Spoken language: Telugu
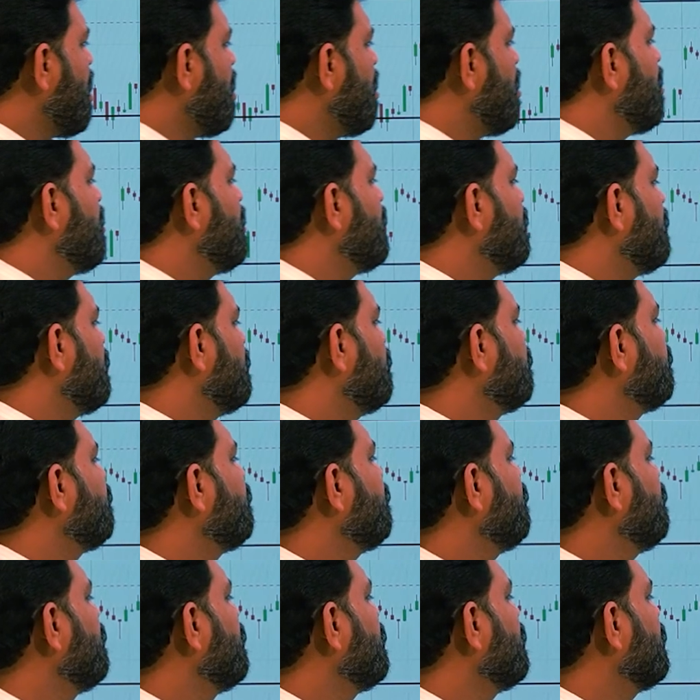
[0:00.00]
ఆల్
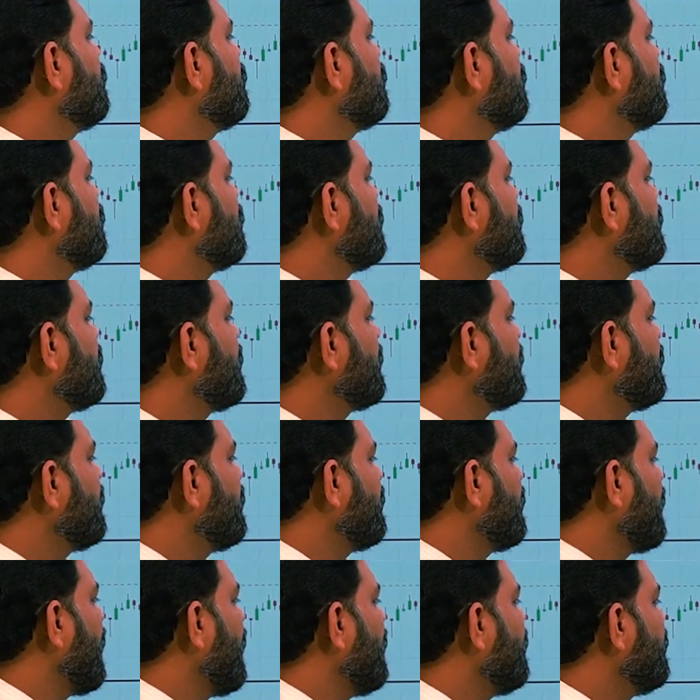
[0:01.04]

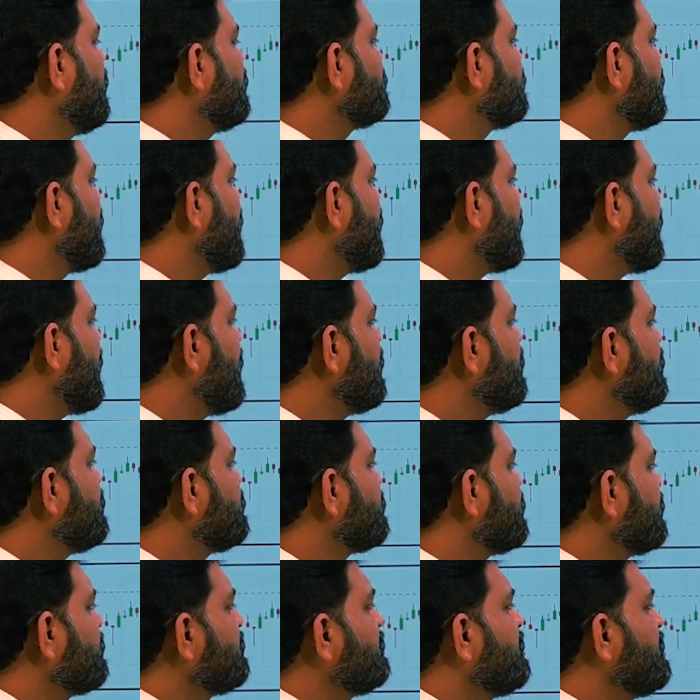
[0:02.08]
క్యాండిల్స్ ఏ క్యాండిల్
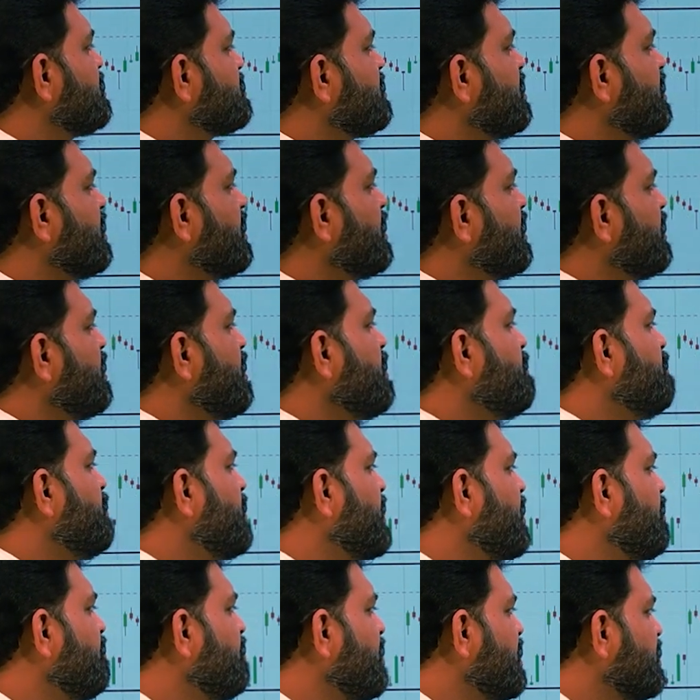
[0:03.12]
చెక్ చేసినా కానీ
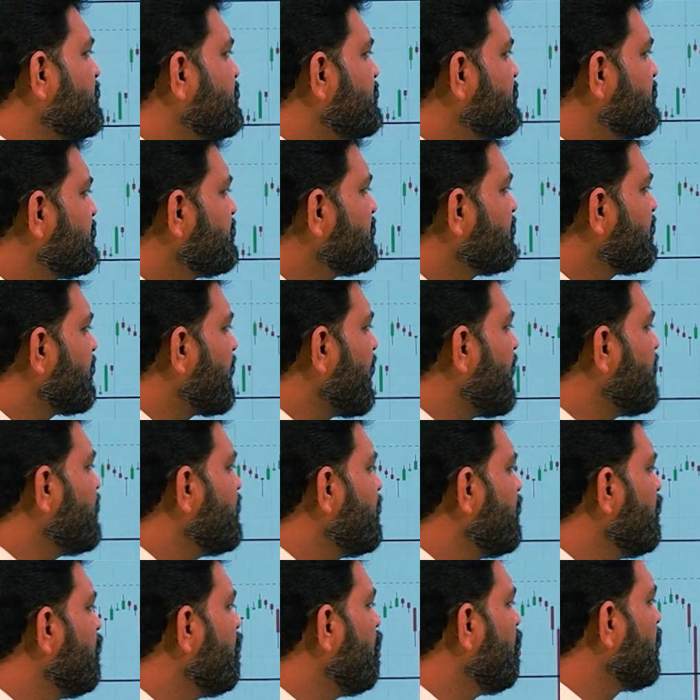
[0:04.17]
ప్రీవియస్
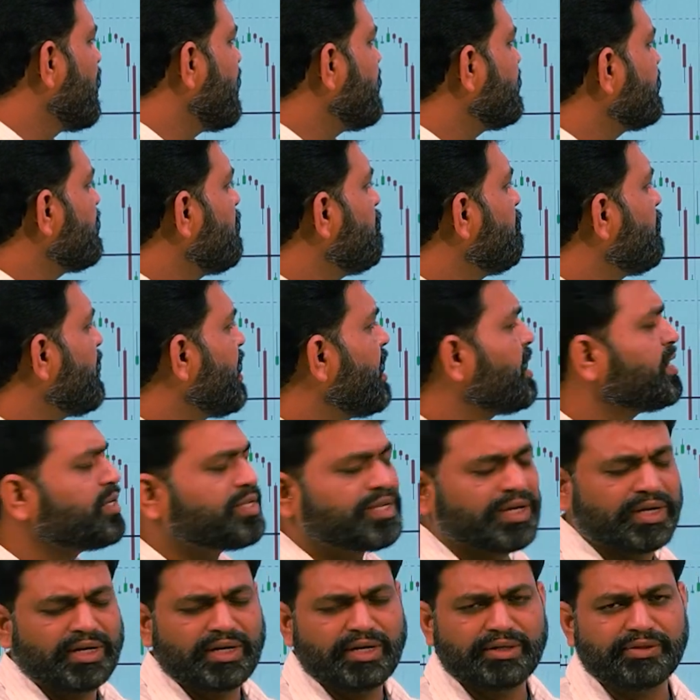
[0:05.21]
క్యాండిల్ లోన్ అయితే బ్రేక్
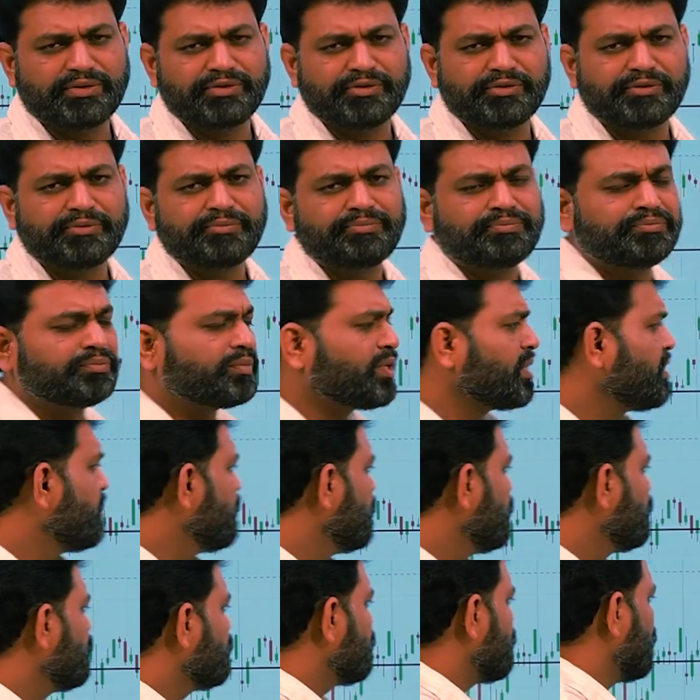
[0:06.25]
చేయలేదు
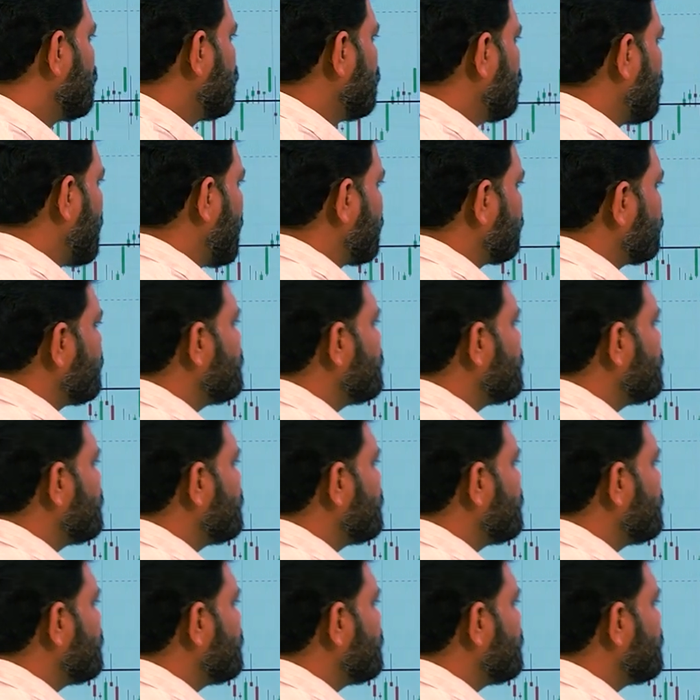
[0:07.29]
సో నాకు